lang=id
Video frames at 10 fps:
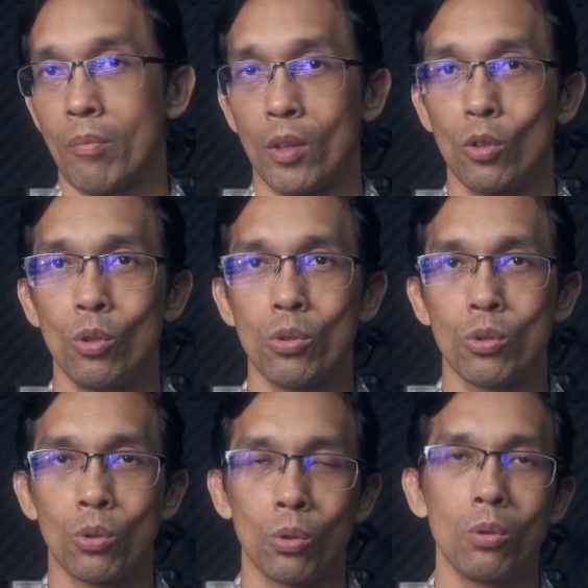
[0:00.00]

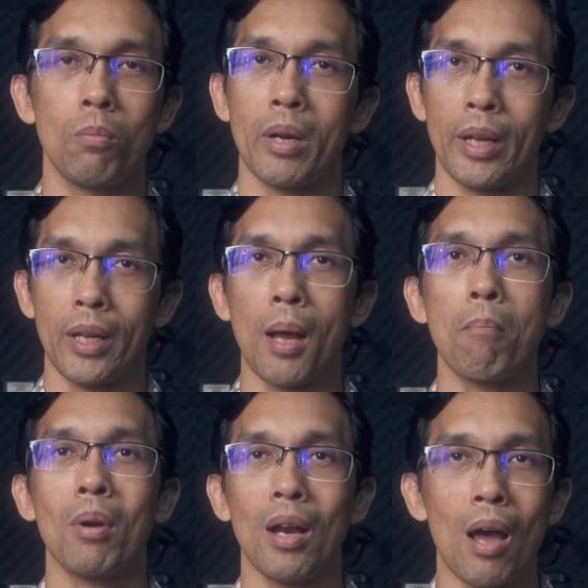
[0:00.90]
Justru mereka
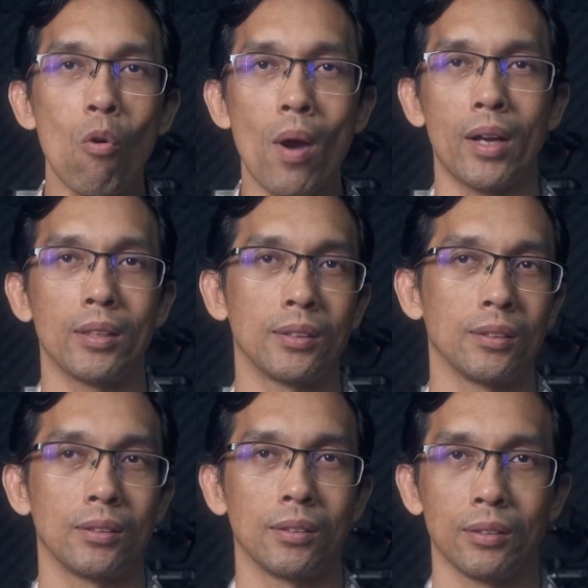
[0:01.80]
melawan
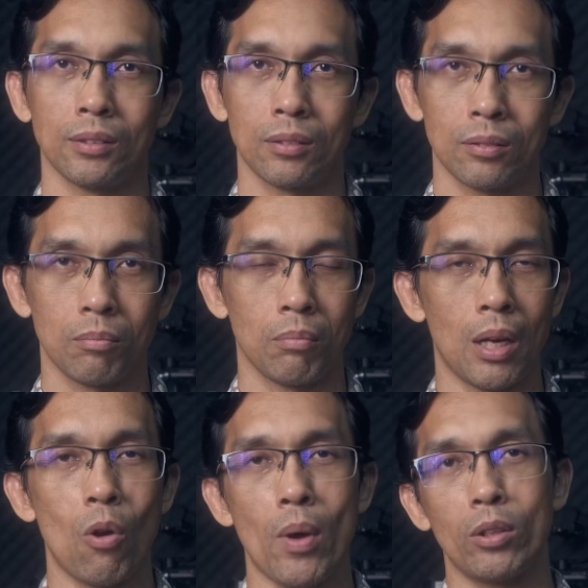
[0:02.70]

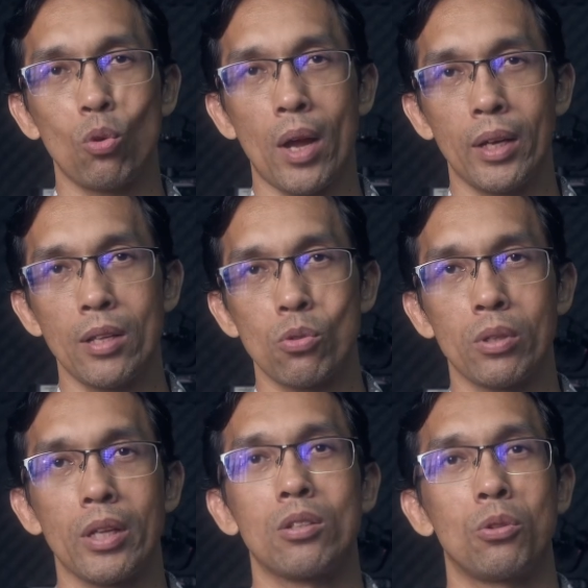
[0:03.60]
melawan Tuhan Yesus
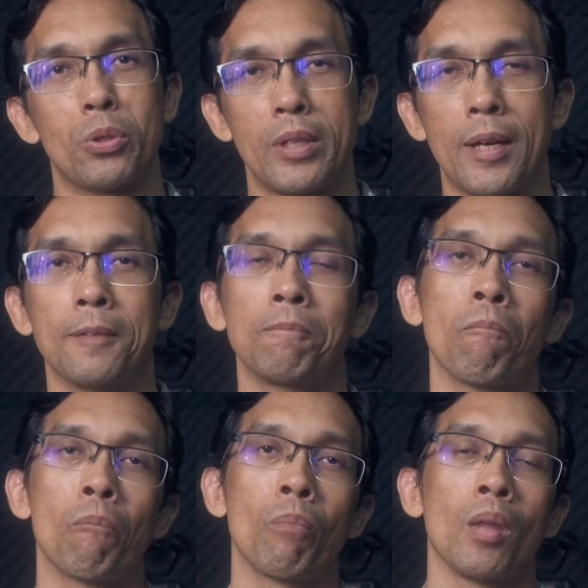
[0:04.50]
Kristus ya.
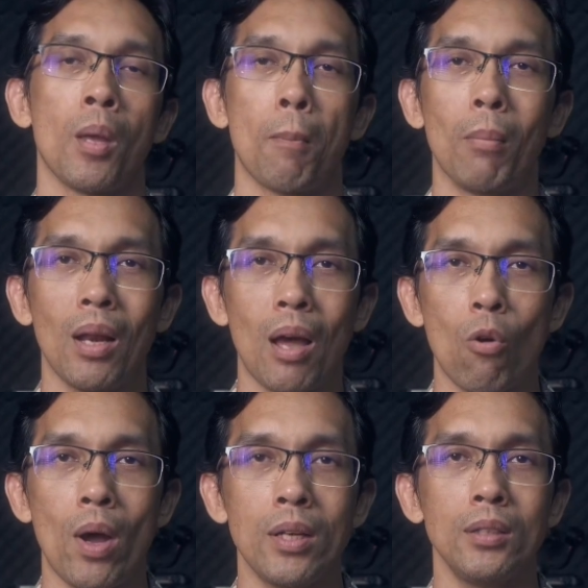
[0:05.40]

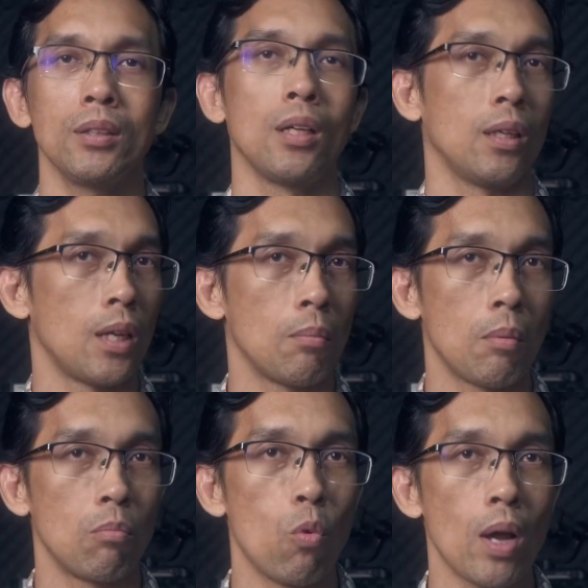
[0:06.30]
Melawan dan
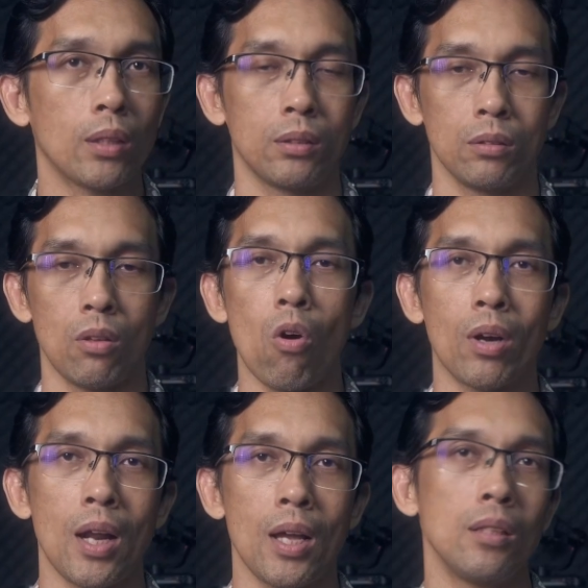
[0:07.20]
membuat
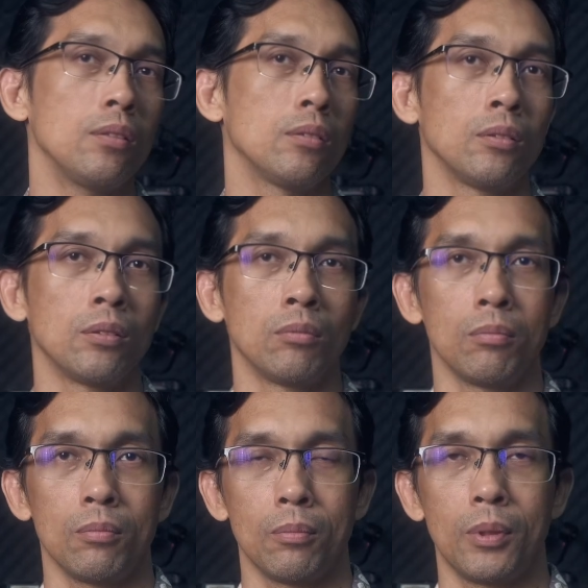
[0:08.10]
orang
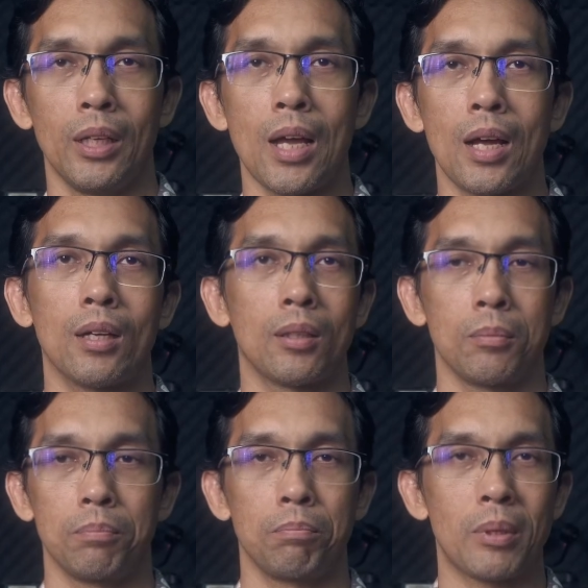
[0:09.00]
tidak
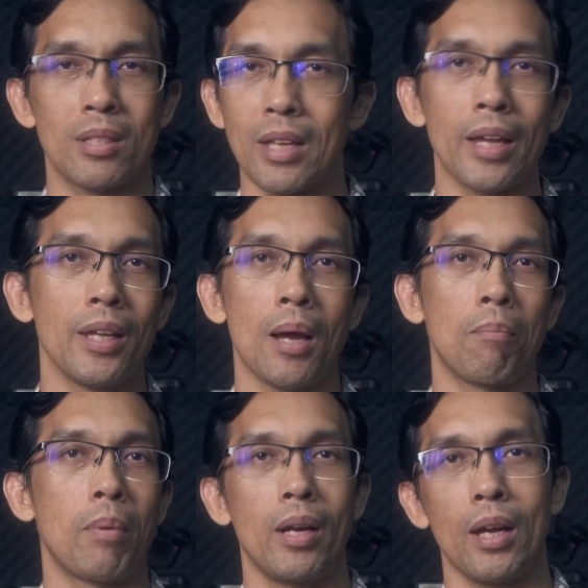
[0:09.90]
percaya
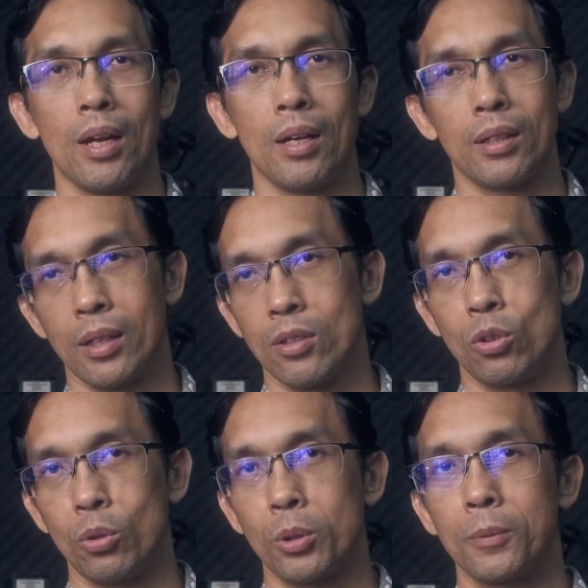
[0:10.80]
pada
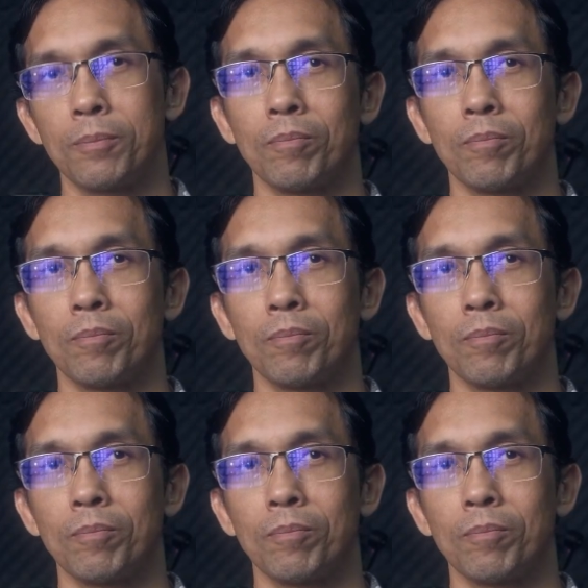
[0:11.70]
Kristus.